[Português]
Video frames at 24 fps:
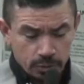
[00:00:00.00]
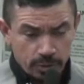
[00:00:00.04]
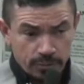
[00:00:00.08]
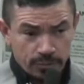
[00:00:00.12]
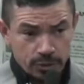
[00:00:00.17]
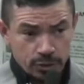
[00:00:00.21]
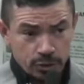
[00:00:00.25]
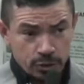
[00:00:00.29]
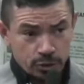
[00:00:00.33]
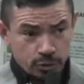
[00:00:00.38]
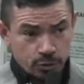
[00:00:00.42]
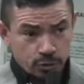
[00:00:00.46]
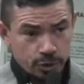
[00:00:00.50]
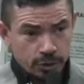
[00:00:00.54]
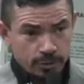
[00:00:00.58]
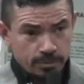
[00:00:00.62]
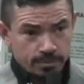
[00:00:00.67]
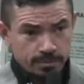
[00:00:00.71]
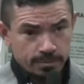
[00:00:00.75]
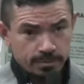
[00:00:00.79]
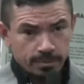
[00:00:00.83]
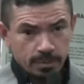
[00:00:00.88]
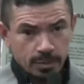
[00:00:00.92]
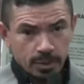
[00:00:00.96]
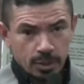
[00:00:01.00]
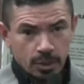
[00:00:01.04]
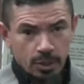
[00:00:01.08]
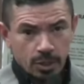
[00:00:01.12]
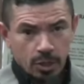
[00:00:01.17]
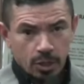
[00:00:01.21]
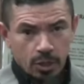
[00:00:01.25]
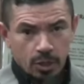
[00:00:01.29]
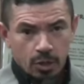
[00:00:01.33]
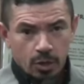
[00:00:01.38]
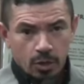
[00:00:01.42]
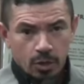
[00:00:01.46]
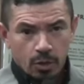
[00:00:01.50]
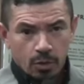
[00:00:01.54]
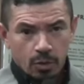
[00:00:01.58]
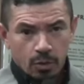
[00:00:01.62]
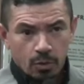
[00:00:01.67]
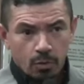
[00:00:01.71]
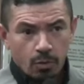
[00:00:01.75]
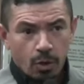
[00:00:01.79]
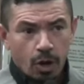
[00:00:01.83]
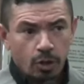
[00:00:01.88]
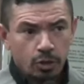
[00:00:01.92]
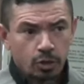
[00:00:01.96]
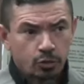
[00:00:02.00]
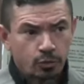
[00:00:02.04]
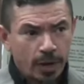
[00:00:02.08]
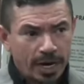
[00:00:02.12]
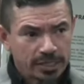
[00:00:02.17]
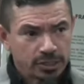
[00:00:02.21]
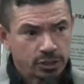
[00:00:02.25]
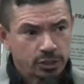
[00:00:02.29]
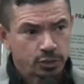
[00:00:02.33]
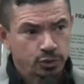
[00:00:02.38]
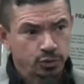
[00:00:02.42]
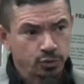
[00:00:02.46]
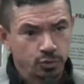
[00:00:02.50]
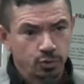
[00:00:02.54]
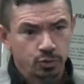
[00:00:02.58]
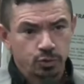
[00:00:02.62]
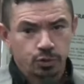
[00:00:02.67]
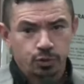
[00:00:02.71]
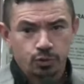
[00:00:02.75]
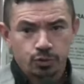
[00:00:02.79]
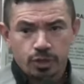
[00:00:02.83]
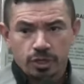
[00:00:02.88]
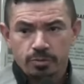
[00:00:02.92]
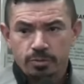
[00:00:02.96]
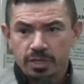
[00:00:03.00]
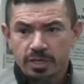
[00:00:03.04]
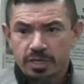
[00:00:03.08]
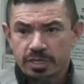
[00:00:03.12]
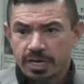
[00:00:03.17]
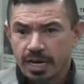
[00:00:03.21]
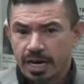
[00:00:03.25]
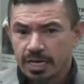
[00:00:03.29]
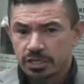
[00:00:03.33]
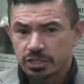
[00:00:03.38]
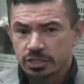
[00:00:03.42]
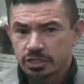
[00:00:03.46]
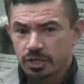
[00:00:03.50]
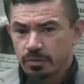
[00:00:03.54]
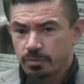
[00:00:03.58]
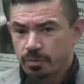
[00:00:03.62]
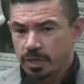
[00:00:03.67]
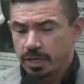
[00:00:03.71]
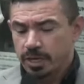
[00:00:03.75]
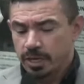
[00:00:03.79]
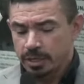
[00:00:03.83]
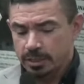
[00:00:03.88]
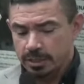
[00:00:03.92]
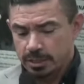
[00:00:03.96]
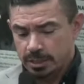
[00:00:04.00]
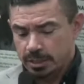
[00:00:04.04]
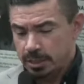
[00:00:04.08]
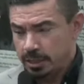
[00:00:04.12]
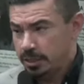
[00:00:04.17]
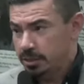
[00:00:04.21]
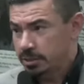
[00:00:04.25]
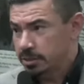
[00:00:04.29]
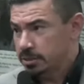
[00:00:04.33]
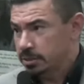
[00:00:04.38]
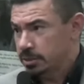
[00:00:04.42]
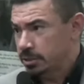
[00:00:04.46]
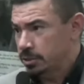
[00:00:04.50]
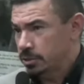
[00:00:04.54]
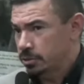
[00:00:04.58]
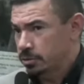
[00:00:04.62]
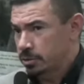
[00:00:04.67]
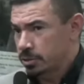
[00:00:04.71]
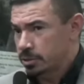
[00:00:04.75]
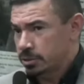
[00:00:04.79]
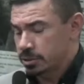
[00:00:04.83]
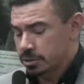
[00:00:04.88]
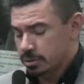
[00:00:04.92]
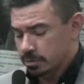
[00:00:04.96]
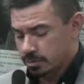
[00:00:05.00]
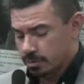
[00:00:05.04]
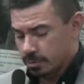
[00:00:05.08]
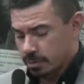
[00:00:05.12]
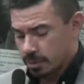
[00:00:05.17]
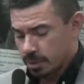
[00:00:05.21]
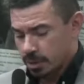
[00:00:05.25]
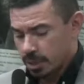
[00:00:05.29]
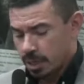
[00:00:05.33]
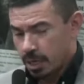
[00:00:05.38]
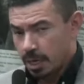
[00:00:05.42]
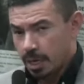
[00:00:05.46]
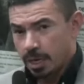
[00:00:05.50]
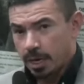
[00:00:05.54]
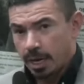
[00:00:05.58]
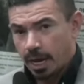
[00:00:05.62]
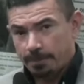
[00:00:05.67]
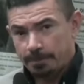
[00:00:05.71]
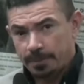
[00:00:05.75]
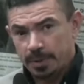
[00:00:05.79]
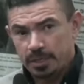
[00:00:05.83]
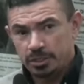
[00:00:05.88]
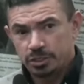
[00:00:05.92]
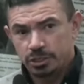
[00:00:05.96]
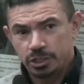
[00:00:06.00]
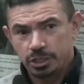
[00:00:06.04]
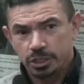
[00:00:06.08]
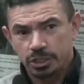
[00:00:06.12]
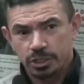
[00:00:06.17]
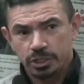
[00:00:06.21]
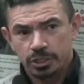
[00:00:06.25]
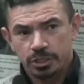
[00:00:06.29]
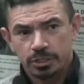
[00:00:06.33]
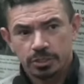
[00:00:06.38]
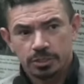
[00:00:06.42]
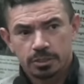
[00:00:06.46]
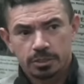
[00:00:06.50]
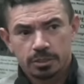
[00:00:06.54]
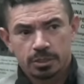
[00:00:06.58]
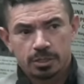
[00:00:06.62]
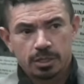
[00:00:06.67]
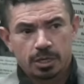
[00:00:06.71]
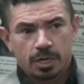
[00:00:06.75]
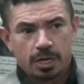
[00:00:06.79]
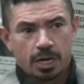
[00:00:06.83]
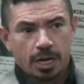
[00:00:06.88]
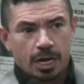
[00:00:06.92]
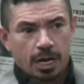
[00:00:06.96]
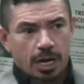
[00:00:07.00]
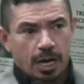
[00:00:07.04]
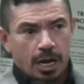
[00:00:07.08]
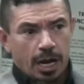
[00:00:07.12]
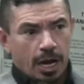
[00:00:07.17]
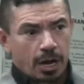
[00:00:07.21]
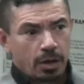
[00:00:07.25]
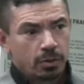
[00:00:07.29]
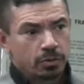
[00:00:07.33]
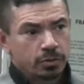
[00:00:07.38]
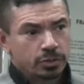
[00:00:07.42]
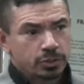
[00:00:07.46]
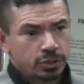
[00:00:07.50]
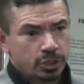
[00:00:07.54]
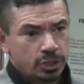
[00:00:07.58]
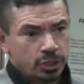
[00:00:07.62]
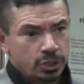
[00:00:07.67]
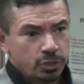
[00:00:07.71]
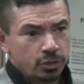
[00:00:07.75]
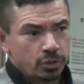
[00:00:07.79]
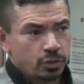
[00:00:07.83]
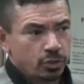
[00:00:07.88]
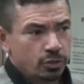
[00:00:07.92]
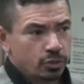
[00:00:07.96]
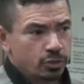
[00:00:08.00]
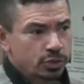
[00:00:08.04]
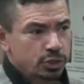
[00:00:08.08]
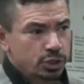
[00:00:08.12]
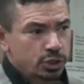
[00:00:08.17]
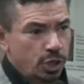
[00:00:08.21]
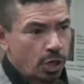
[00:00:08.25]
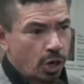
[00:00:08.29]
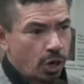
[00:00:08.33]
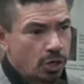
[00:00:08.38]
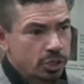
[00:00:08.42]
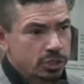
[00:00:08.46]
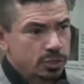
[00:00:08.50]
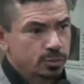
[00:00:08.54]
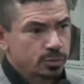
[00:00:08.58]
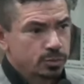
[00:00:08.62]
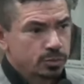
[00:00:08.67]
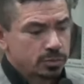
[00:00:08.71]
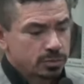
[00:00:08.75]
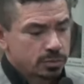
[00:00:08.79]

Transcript: infraestrutura. O outro assunto que me traz também aqui, senhores, é pedir ao senhor Zosmo